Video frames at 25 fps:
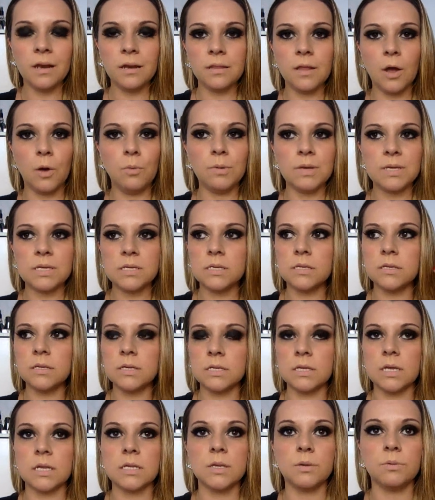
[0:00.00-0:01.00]
ele dá uma
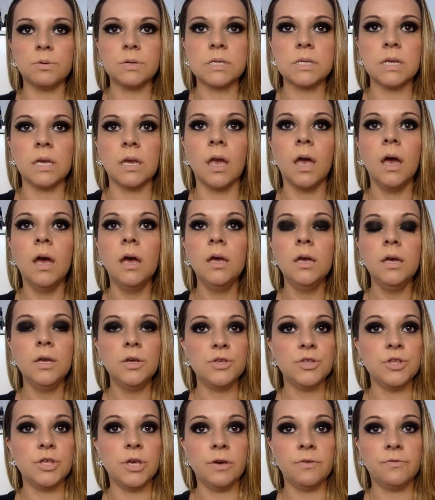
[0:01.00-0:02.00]
sensação assim
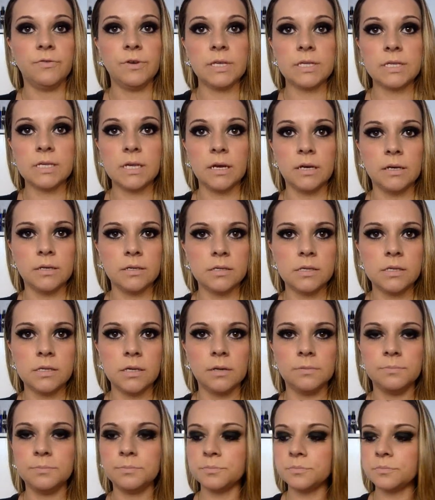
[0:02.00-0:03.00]
de
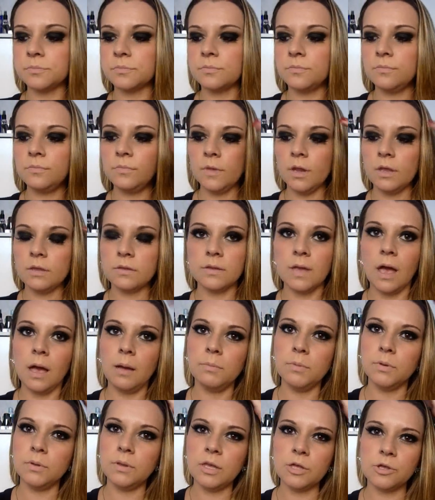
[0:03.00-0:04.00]
refrescância,
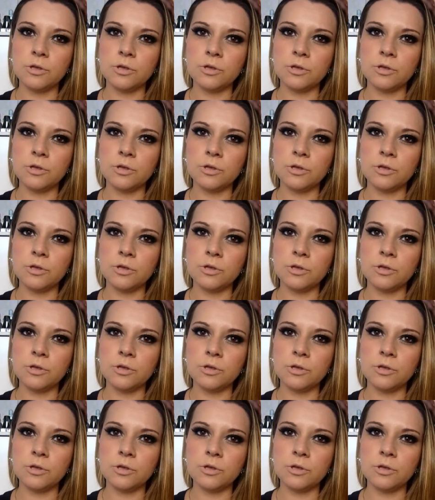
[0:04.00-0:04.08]
sabe? Eu